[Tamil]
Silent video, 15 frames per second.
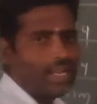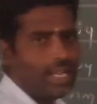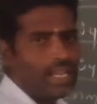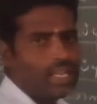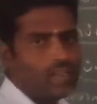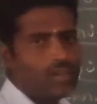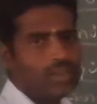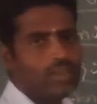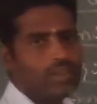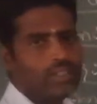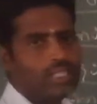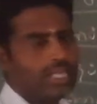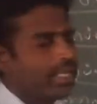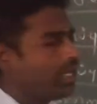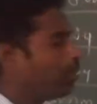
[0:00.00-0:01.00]
ஆயிலை
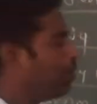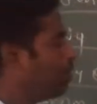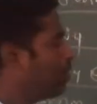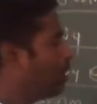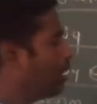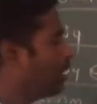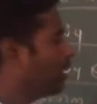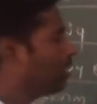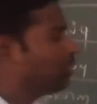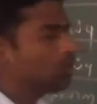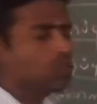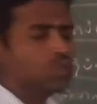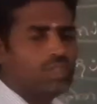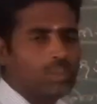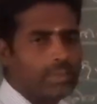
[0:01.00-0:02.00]
வந்து என்ன பண்ணுவாங்க இதில் வந்து
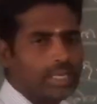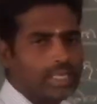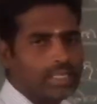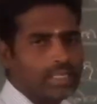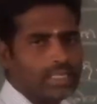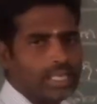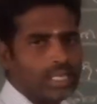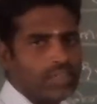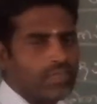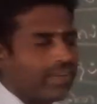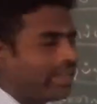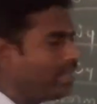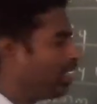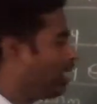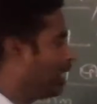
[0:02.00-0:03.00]
சுத்தம் பண்ணுறதுக்காக
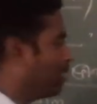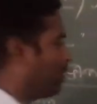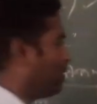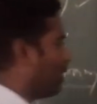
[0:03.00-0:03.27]
ஃபைன் ஆயிலை வந்து